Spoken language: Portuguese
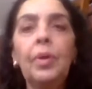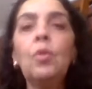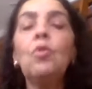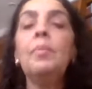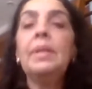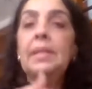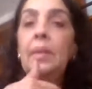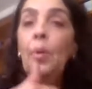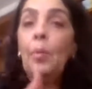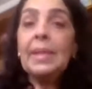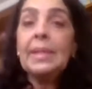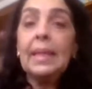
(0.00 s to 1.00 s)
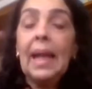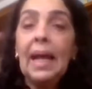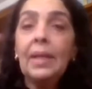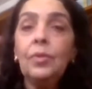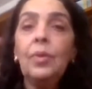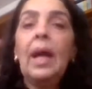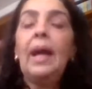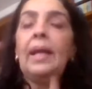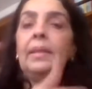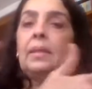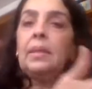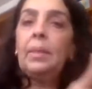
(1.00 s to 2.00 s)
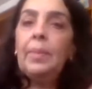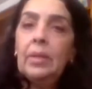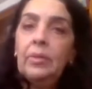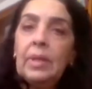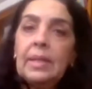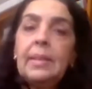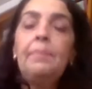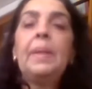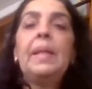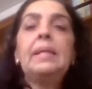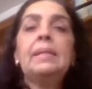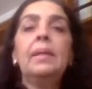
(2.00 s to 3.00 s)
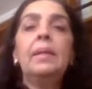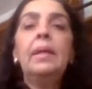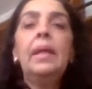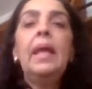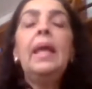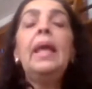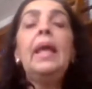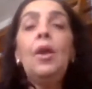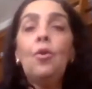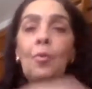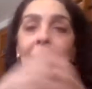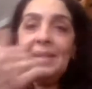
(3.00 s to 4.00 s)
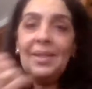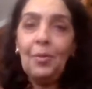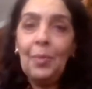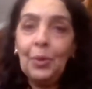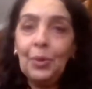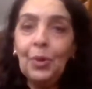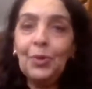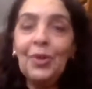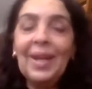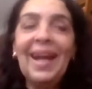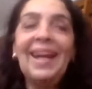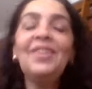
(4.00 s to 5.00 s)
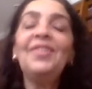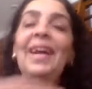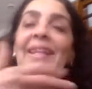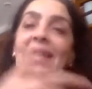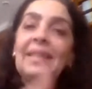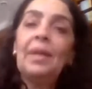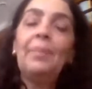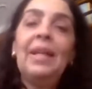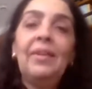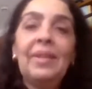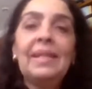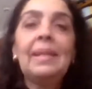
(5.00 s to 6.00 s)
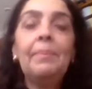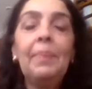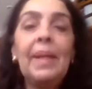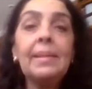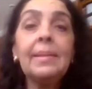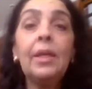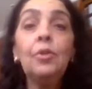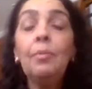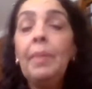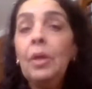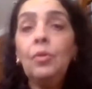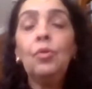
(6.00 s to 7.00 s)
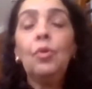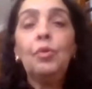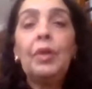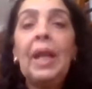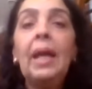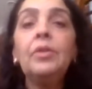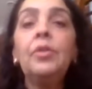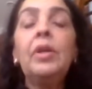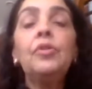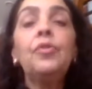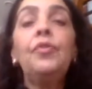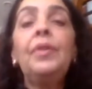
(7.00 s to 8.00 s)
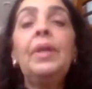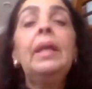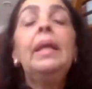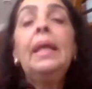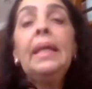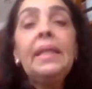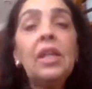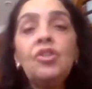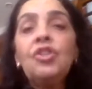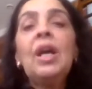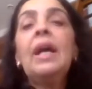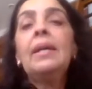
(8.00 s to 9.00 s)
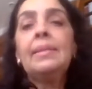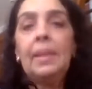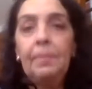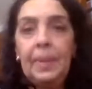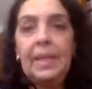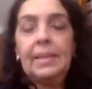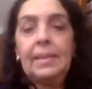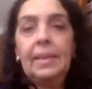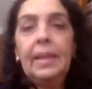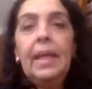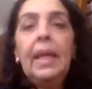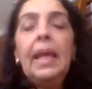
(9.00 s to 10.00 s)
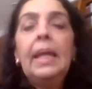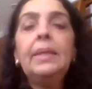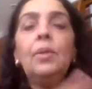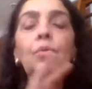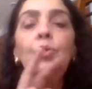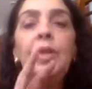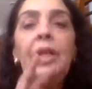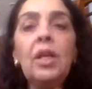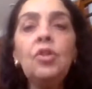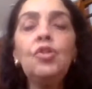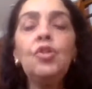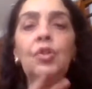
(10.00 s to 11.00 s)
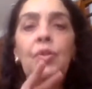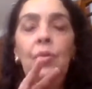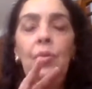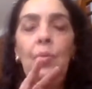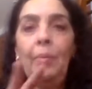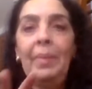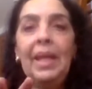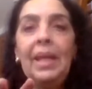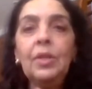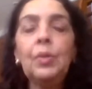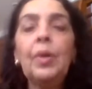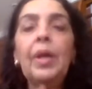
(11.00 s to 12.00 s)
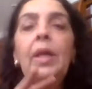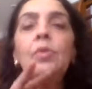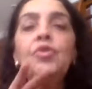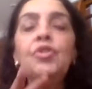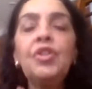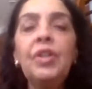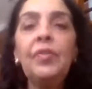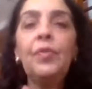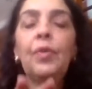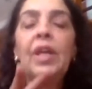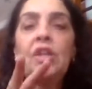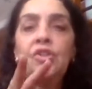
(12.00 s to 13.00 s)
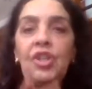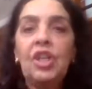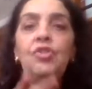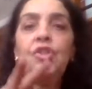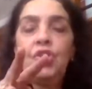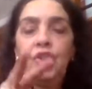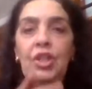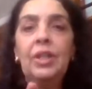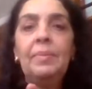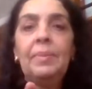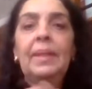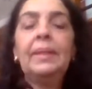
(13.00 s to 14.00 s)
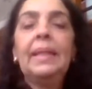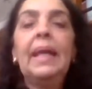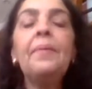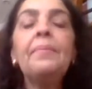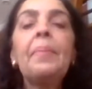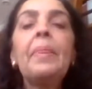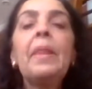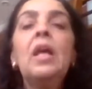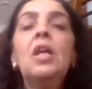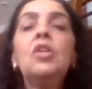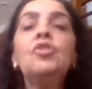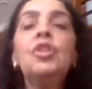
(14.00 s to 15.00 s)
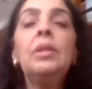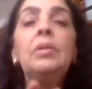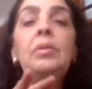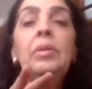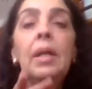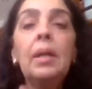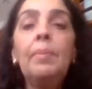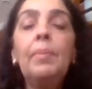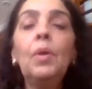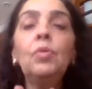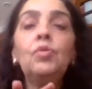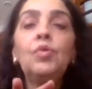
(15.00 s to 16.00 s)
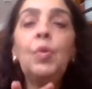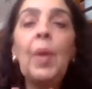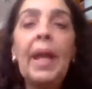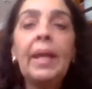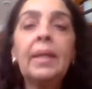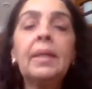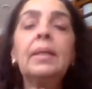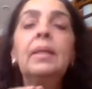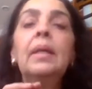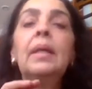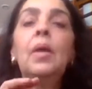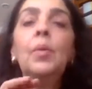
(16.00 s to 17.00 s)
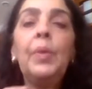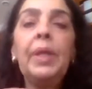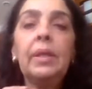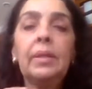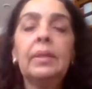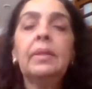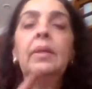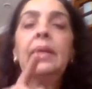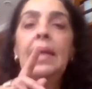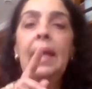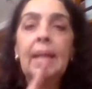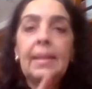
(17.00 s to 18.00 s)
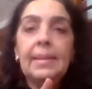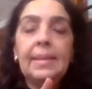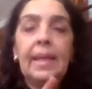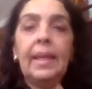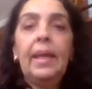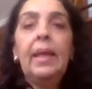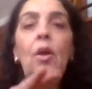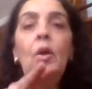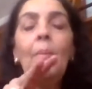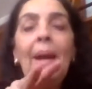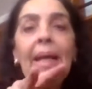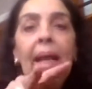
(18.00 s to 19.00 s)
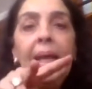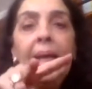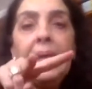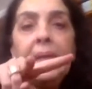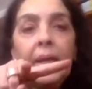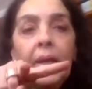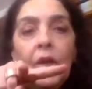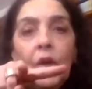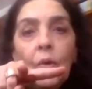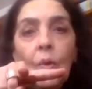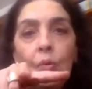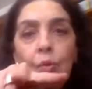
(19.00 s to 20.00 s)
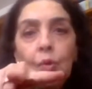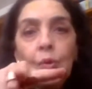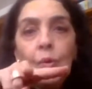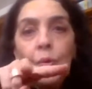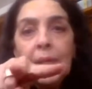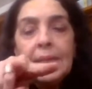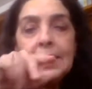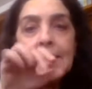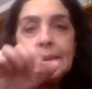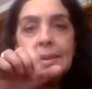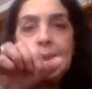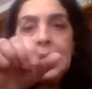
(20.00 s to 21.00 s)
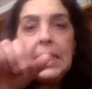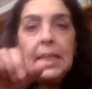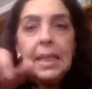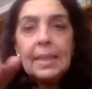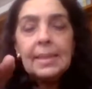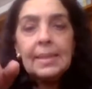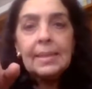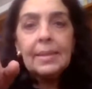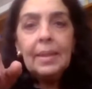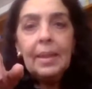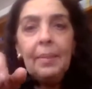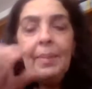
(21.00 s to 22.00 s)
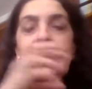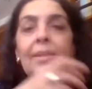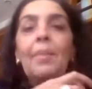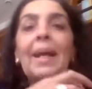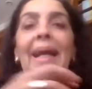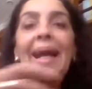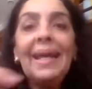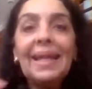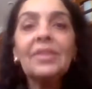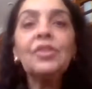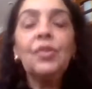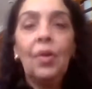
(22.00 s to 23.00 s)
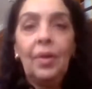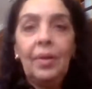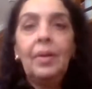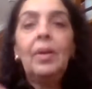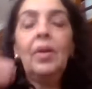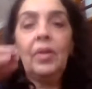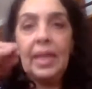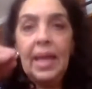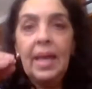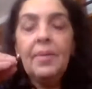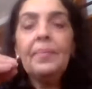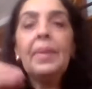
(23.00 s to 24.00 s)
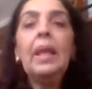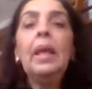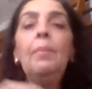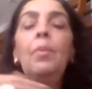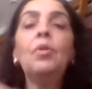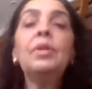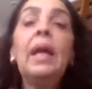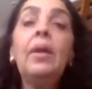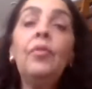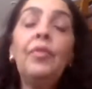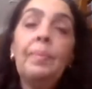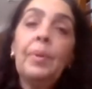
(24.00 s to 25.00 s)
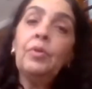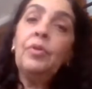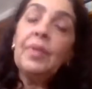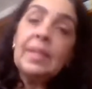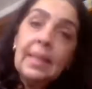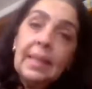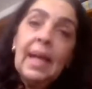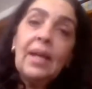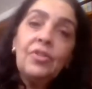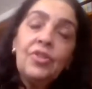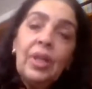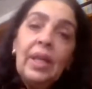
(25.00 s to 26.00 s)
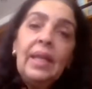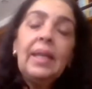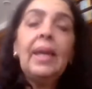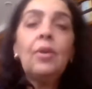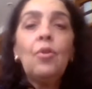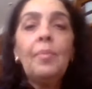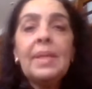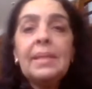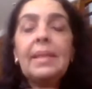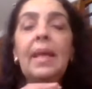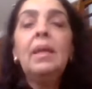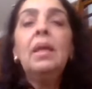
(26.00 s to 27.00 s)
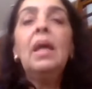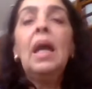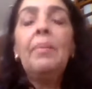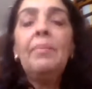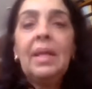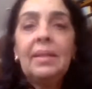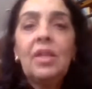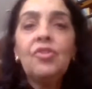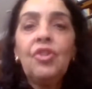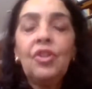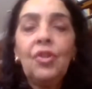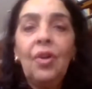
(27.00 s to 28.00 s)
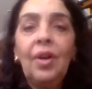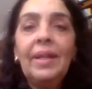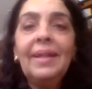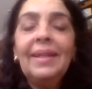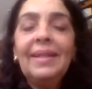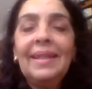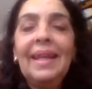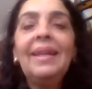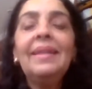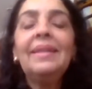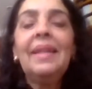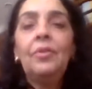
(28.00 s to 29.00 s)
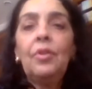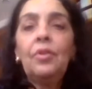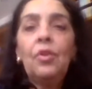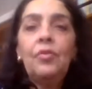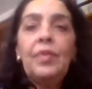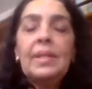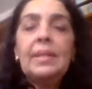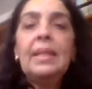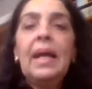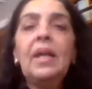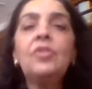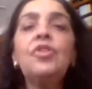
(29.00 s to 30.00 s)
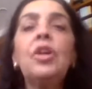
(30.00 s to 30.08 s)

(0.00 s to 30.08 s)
Eu comecei meu mestrado, ainda trabalhando nessa empresa. Eu comecei o meu doutorado, ainda trabalhando nessa empresa. E no meio do doutorado eu resolvi deixar essa empresa. Então, durante o momento, eu tive o que a gente chama né, de double track career, que quer dizer uma carreira com duas trilhas mas é uma carreira só, ok? Bom, daí eu vim para a universidade e aí comecei a minha trajetória, né, dentro da universidade.